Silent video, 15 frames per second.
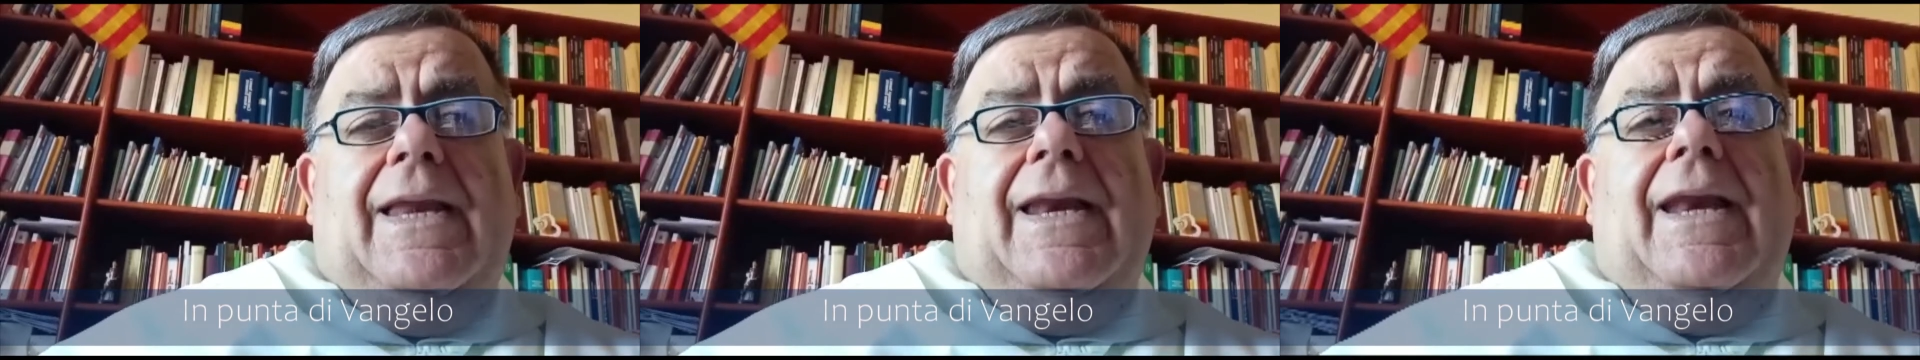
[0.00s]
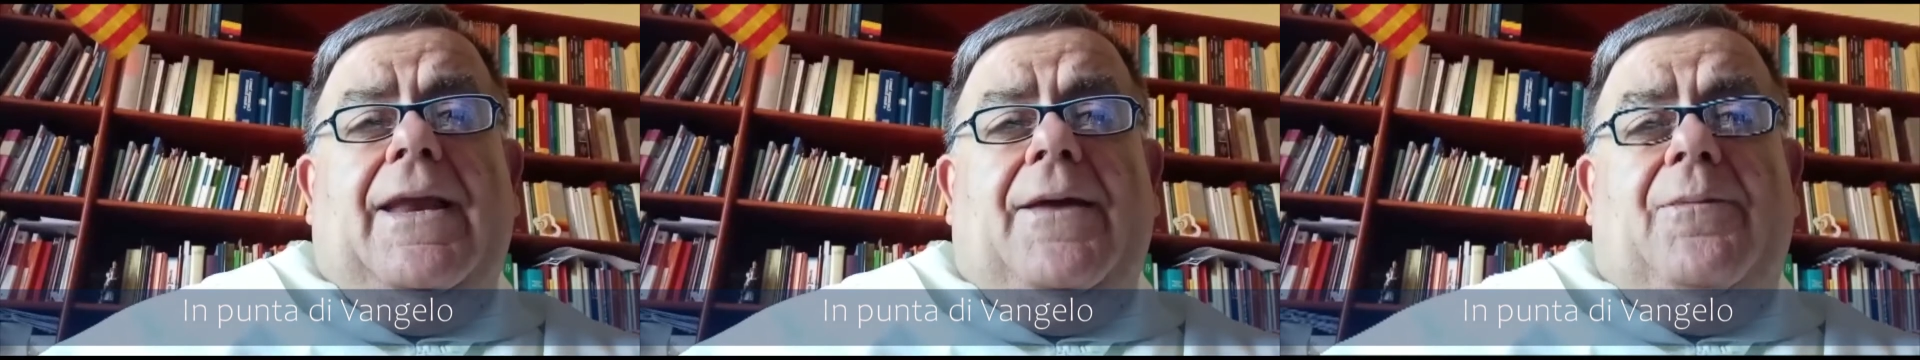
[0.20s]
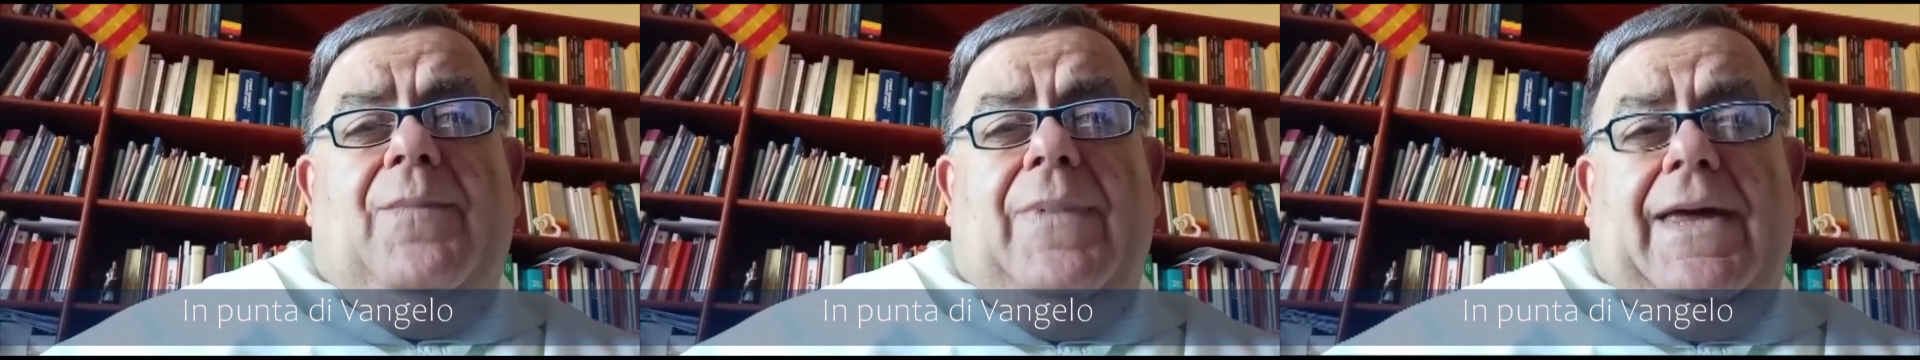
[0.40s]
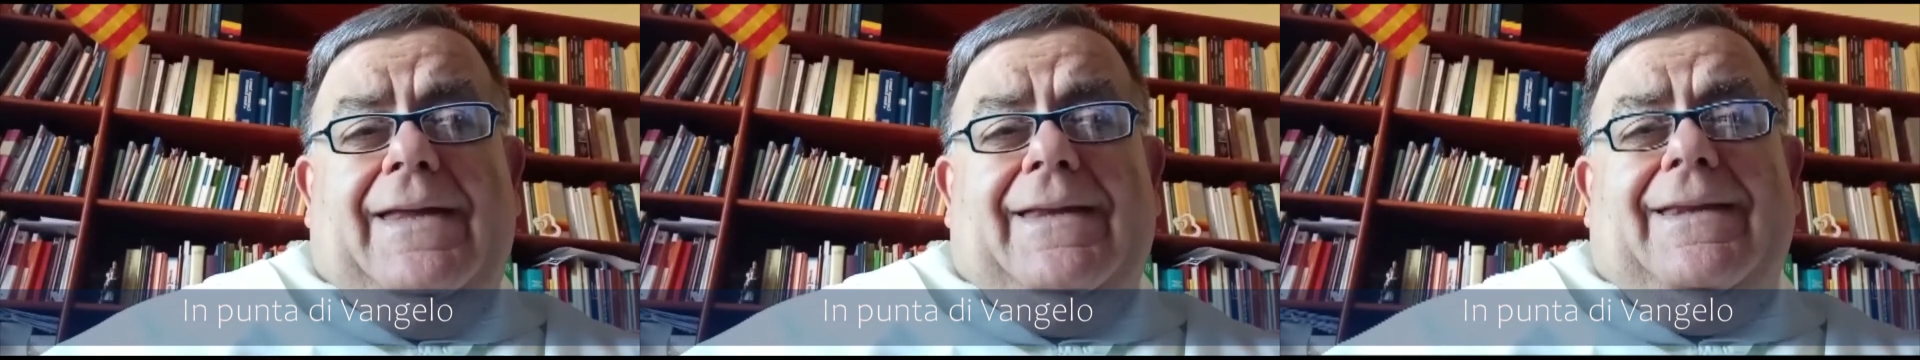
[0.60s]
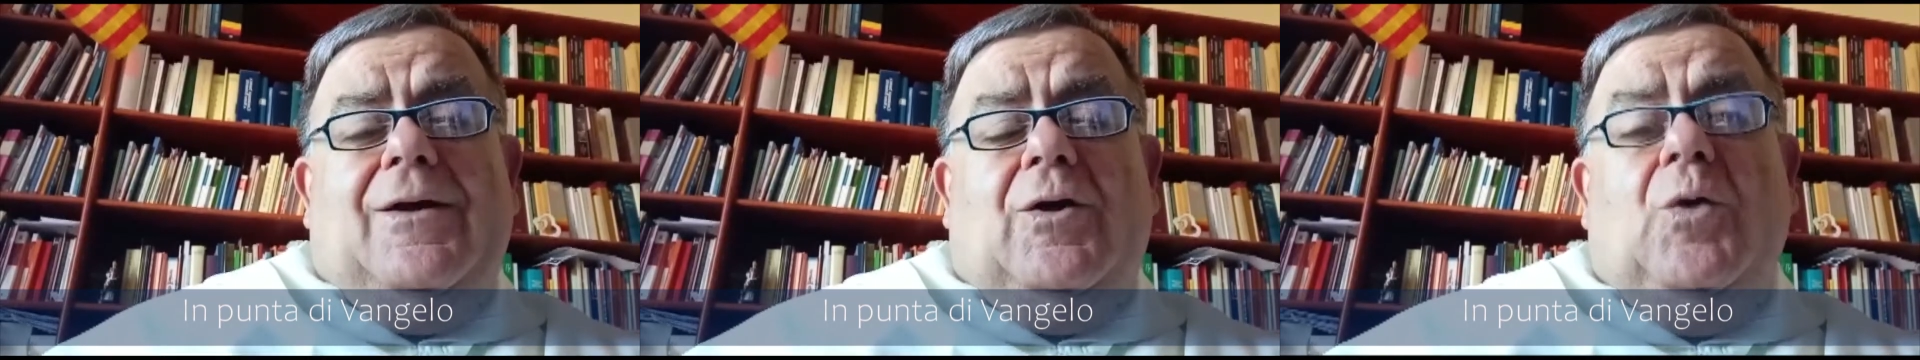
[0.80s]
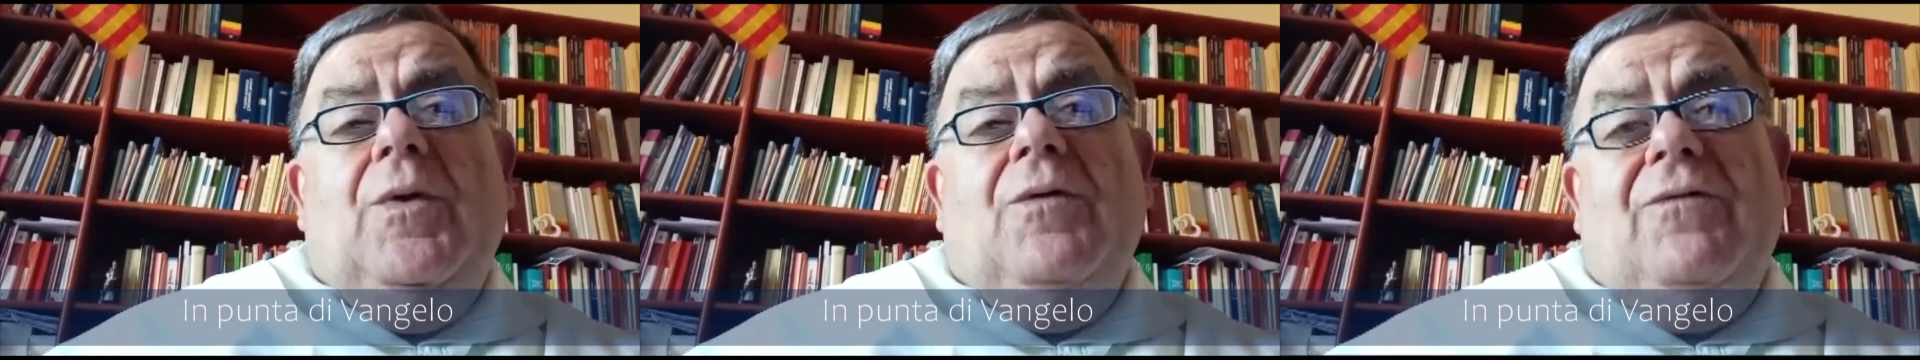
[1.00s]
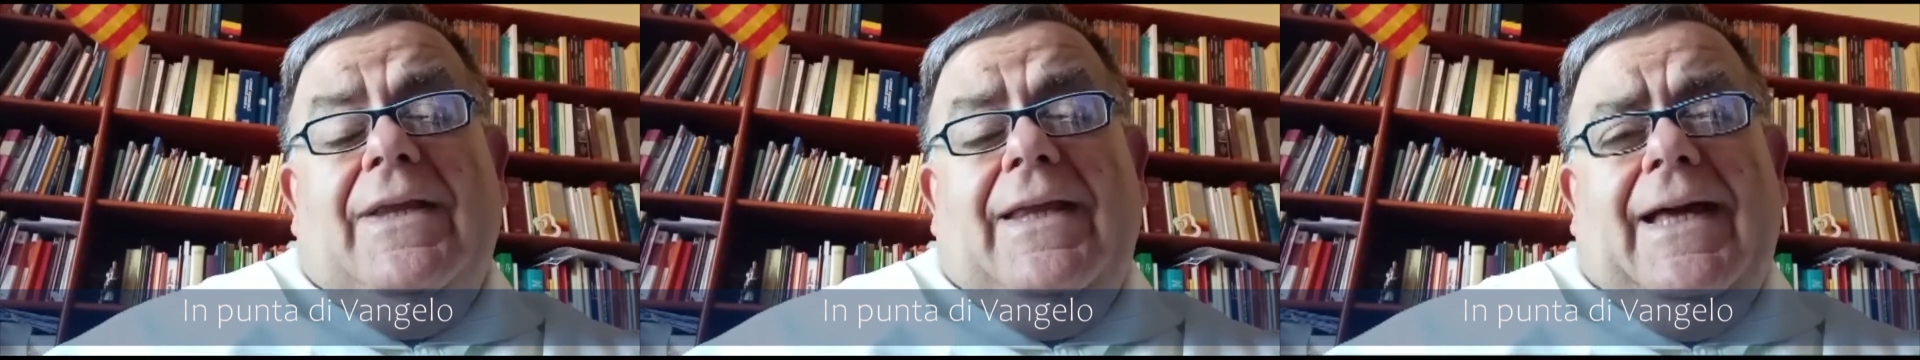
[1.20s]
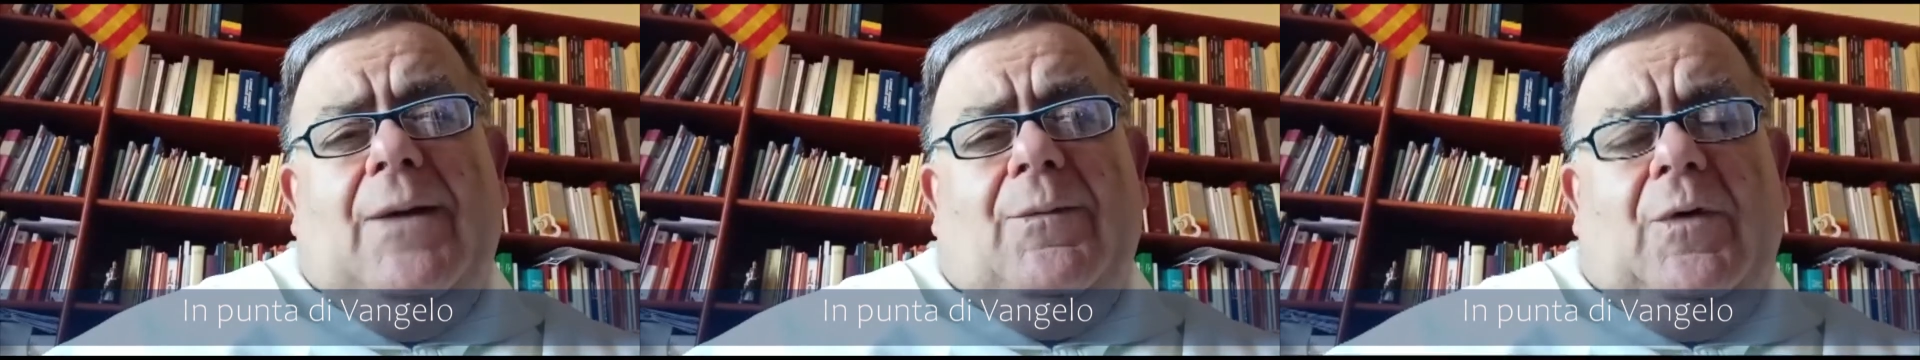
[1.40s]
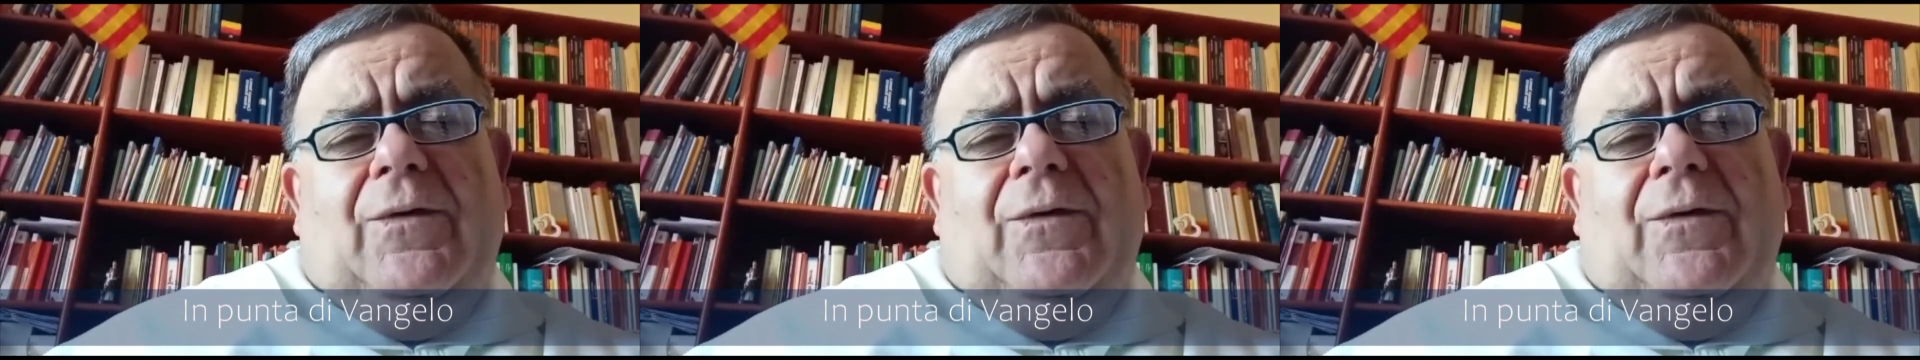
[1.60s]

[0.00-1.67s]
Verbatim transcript: le bende, come vediamo